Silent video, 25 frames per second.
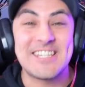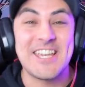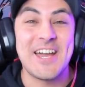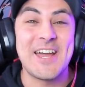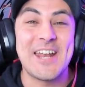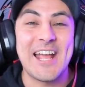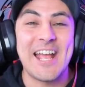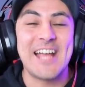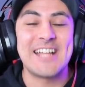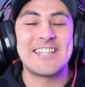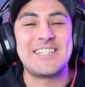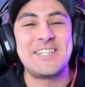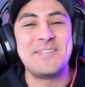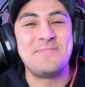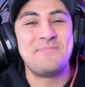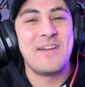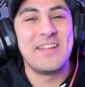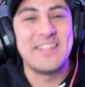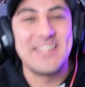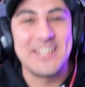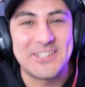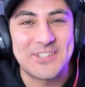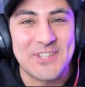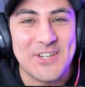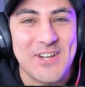Ciao ragazzi, ben
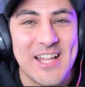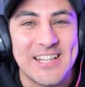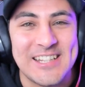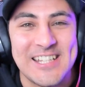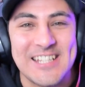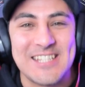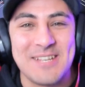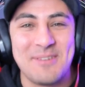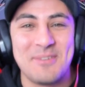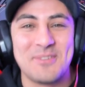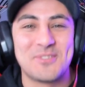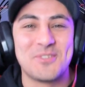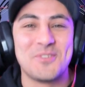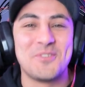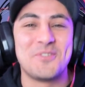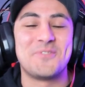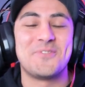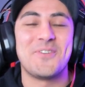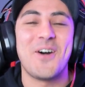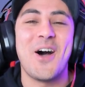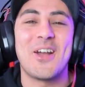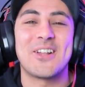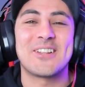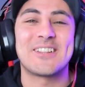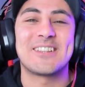ritornati, siamo su
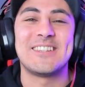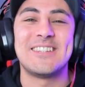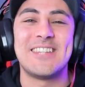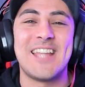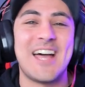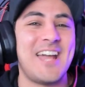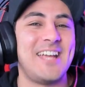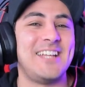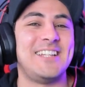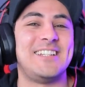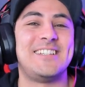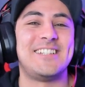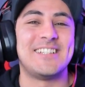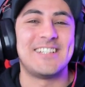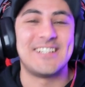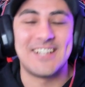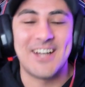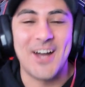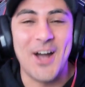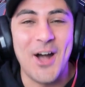Fortnite.